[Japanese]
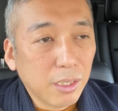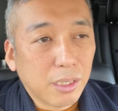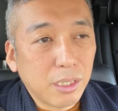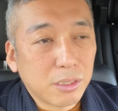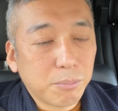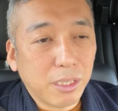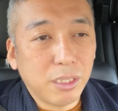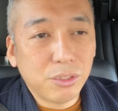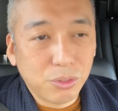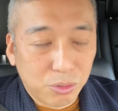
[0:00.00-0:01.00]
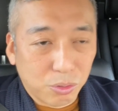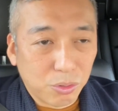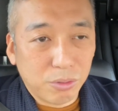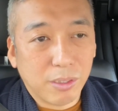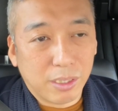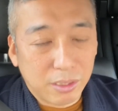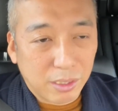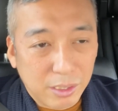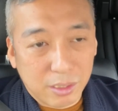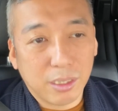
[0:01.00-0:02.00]
カリスマ編集長と言われた
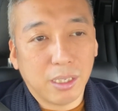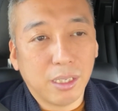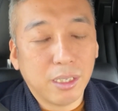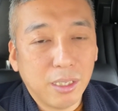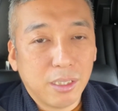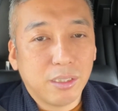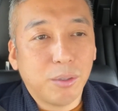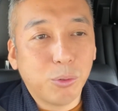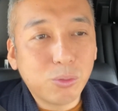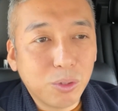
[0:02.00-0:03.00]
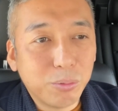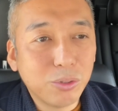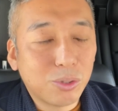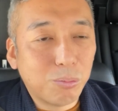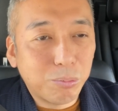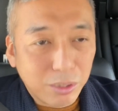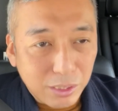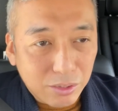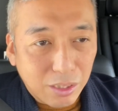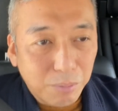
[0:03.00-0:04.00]
方で、で、僕の文章も
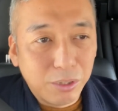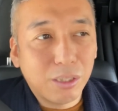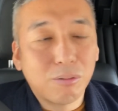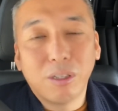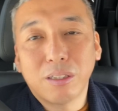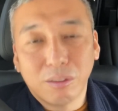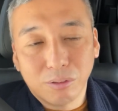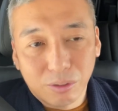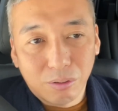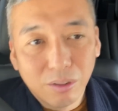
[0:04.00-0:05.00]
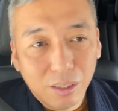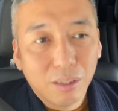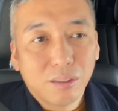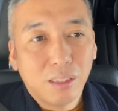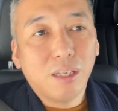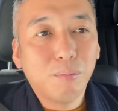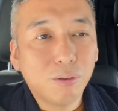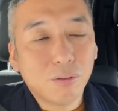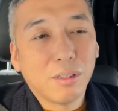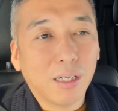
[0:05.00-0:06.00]
昔から見てくれてるんですよ。で、
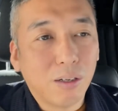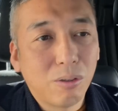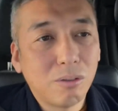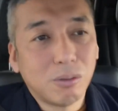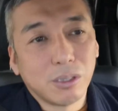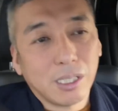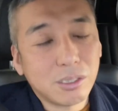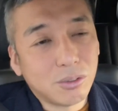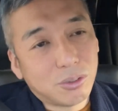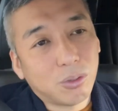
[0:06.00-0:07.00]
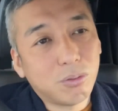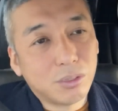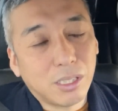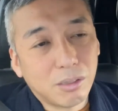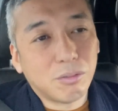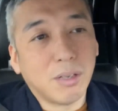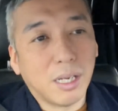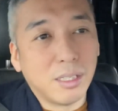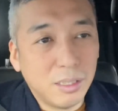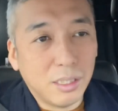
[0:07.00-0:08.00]
僕が本を出す直前ぐ
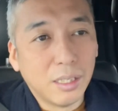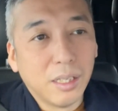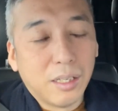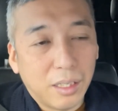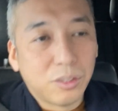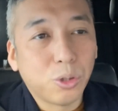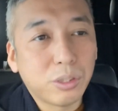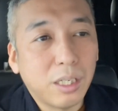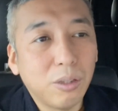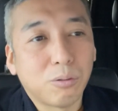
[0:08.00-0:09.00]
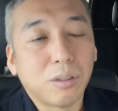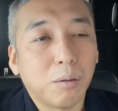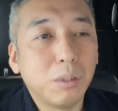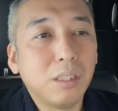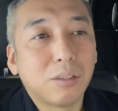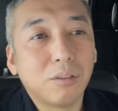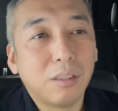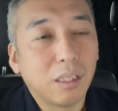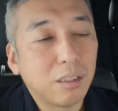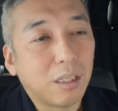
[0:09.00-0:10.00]
らいに、著者力が身につい
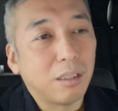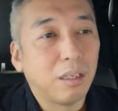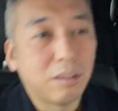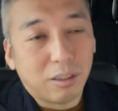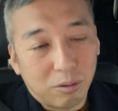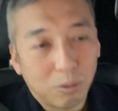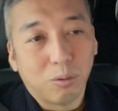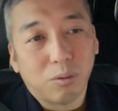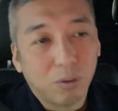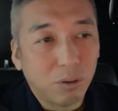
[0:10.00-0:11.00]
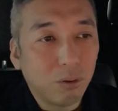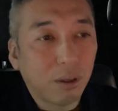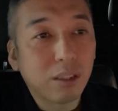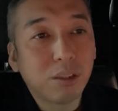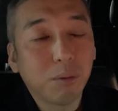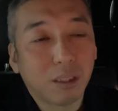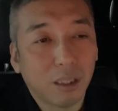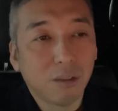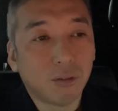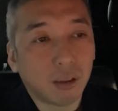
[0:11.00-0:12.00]
てきたねっていうのを初めて
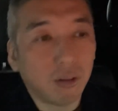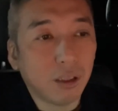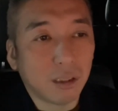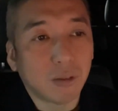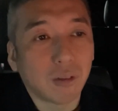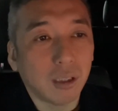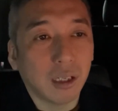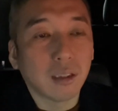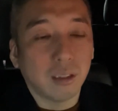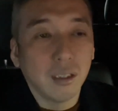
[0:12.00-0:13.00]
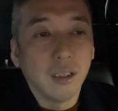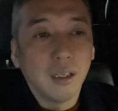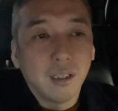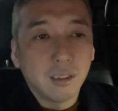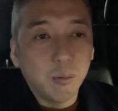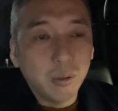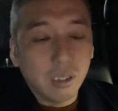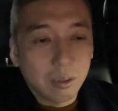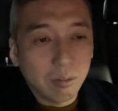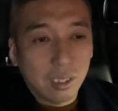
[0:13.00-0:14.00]
言ってくれた時がで僕は
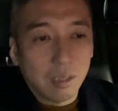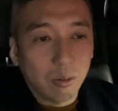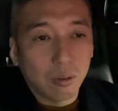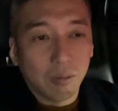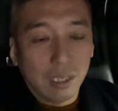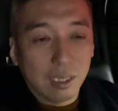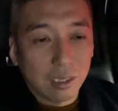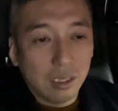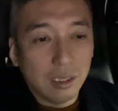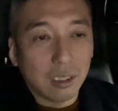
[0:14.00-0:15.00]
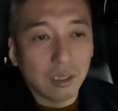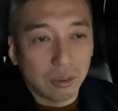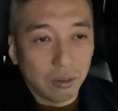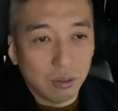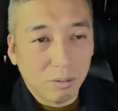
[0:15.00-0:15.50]
そんなことは気にせず